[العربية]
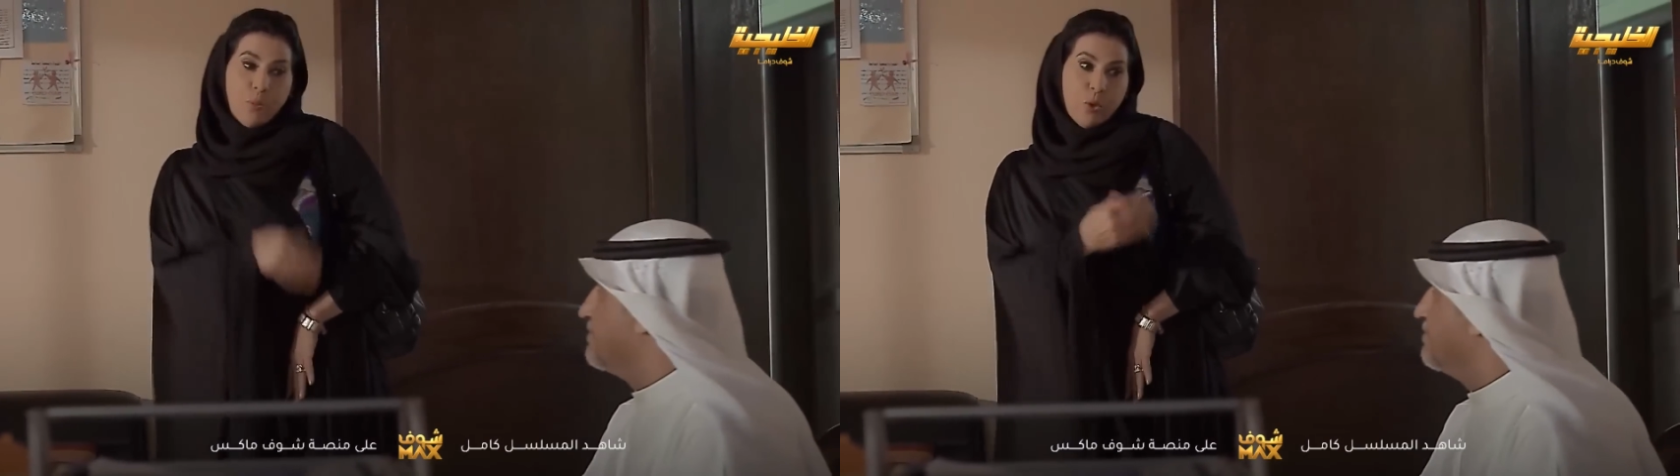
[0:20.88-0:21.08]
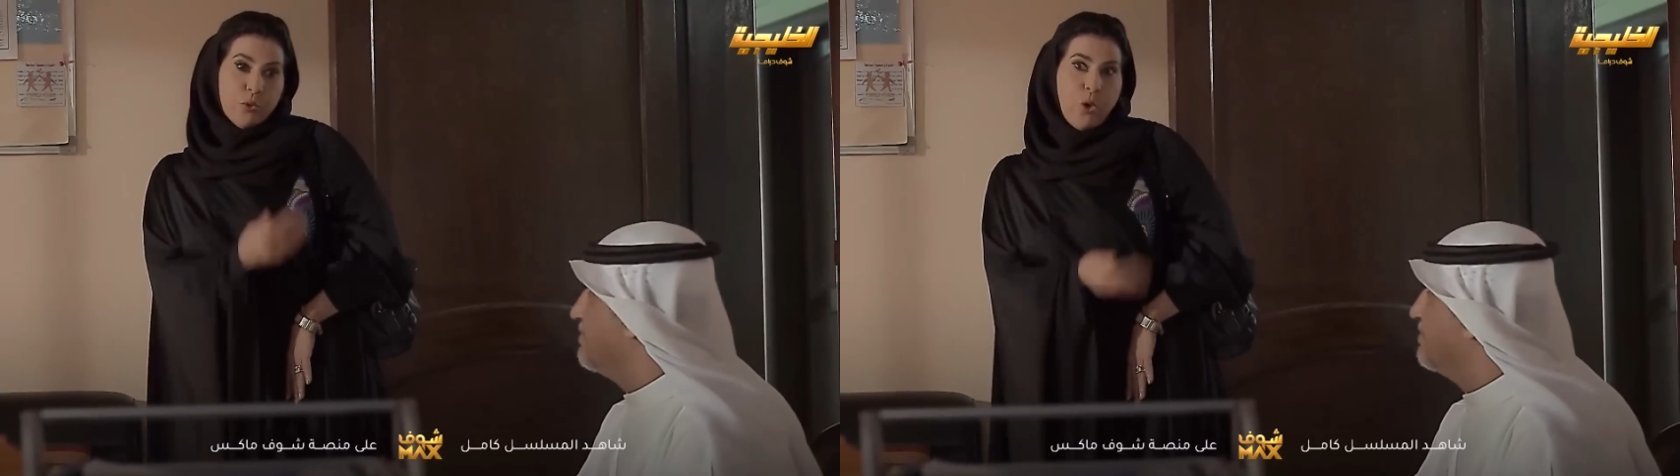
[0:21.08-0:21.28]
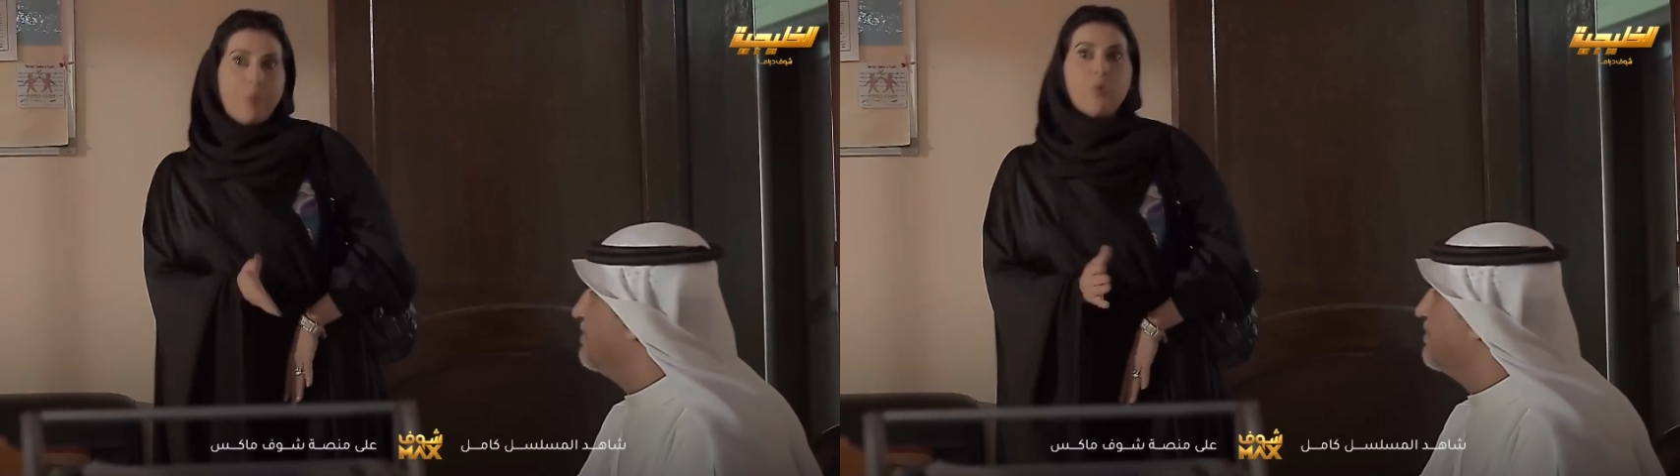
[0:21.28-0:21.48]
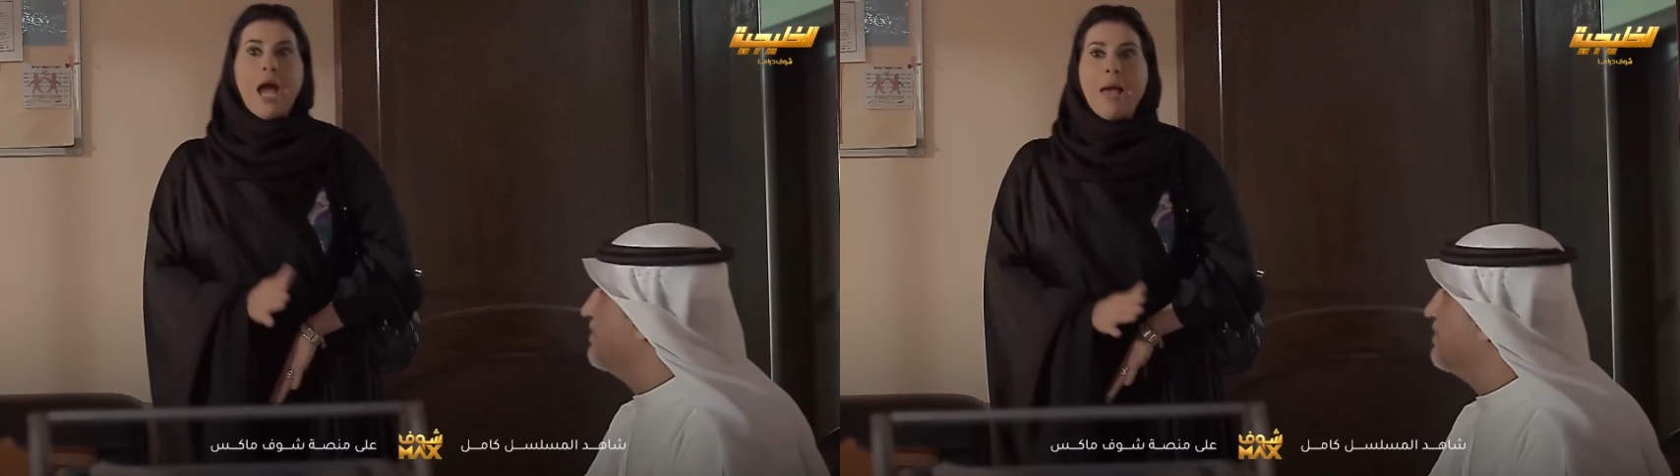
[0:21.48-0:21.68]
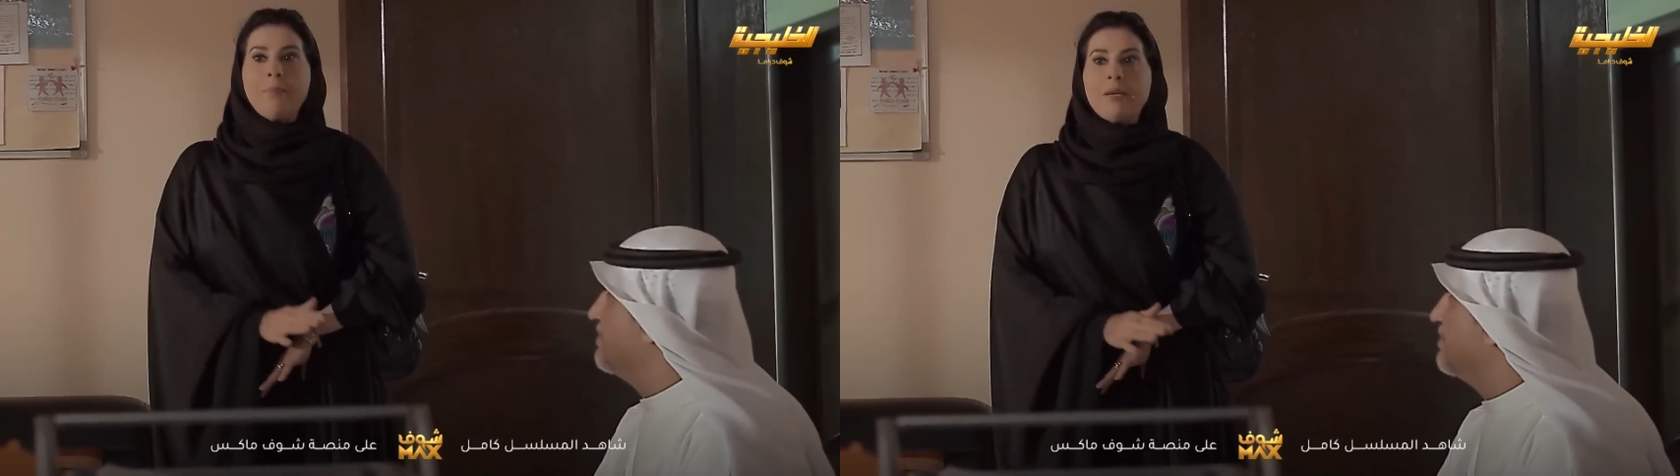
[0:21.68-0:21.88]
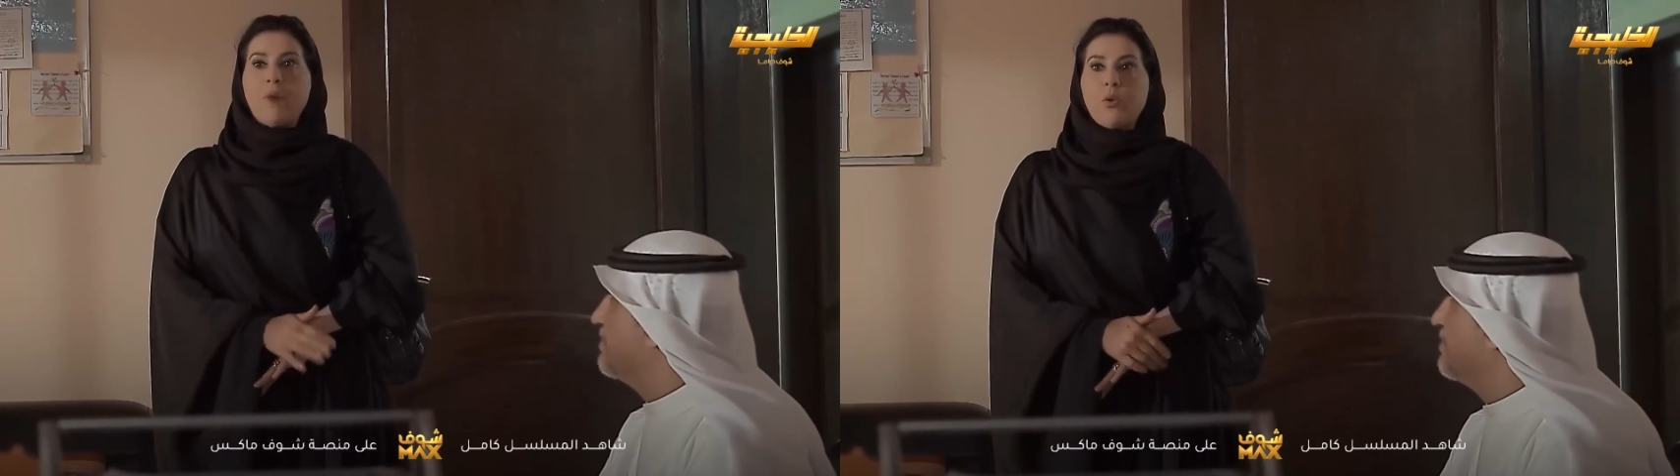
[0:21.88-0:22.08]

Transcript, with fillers: وموضوعه مو اهم من